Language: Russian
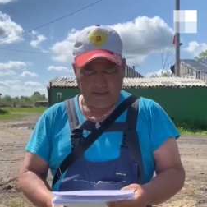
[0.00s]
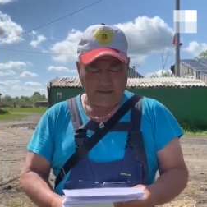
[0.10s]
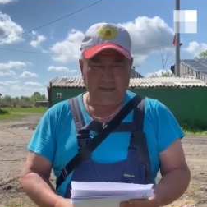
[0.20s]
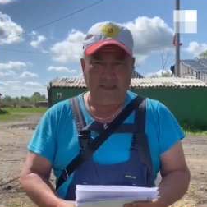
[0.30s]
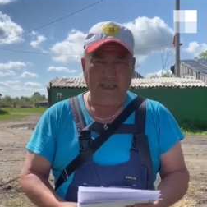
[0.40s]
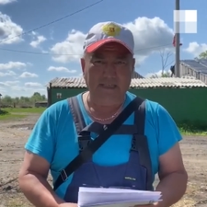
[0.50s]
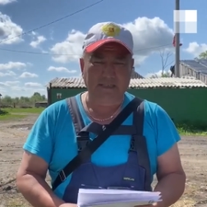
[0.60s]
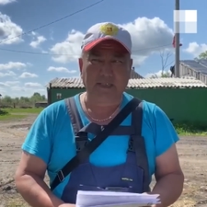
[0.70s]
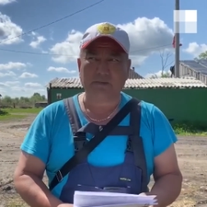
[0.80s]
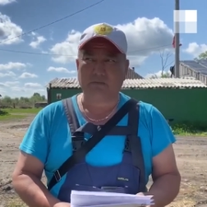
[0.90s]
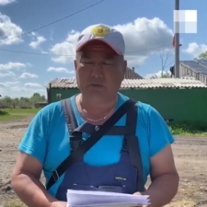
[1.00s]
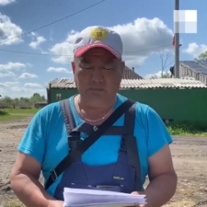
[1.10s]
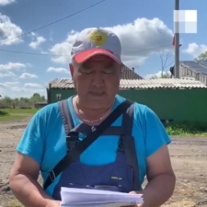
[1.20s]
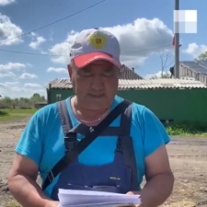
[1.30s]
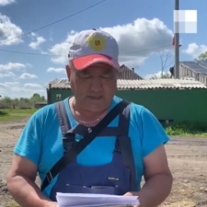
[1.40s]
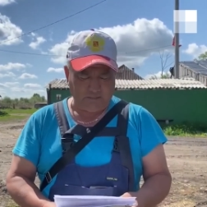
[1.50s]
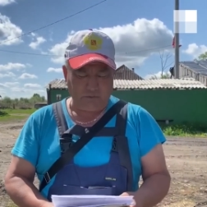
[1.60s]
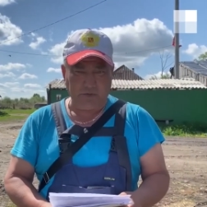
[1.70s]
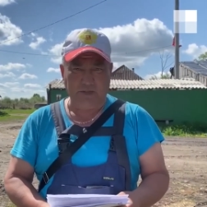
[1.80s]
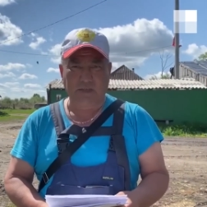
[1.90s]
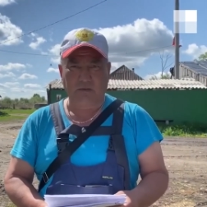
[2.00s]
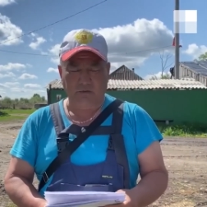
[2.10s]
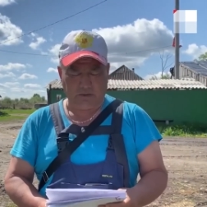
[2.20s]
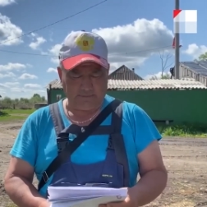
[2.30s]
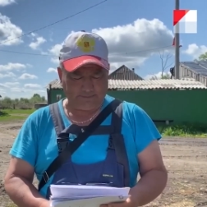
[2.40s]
крестьяне сдать свое мясо и получить доход.